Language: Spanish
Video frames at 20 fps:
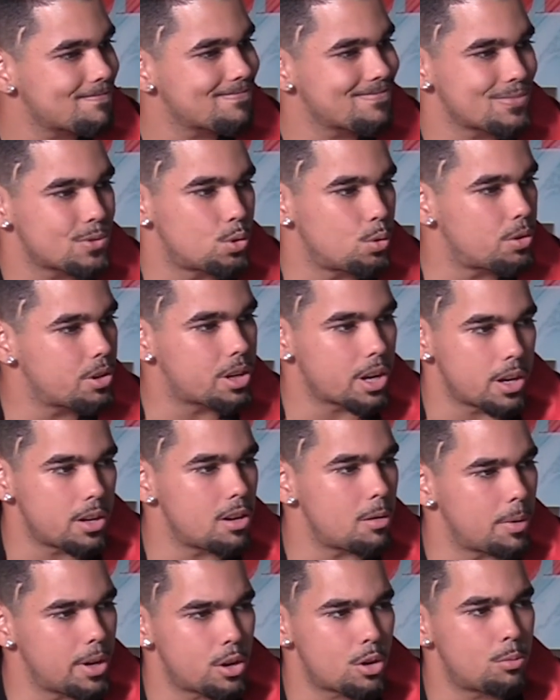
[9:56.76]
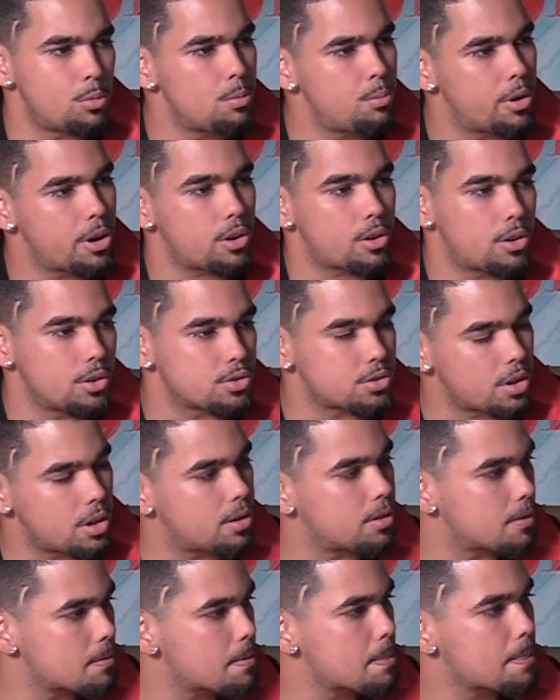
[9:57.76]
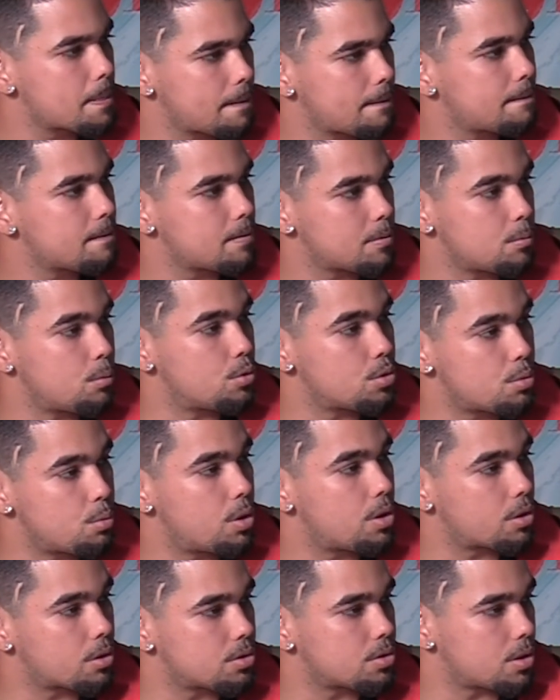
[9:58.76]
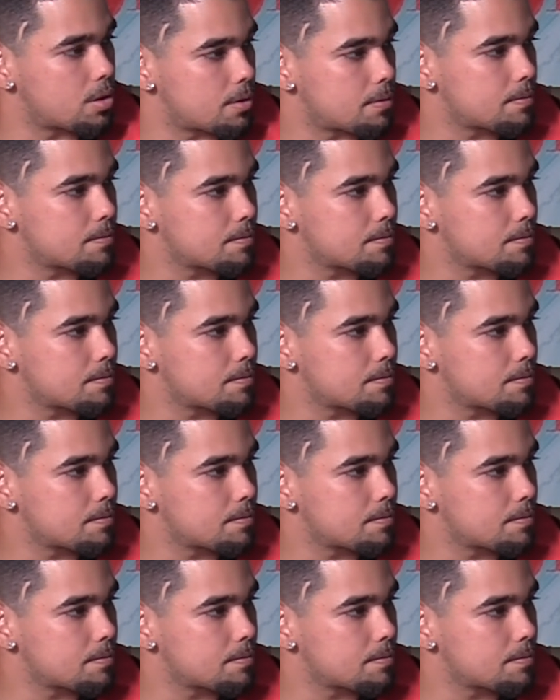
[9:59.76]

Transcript: estuvo increíble, me dieron muy buenos consejos, muy buenos consejos.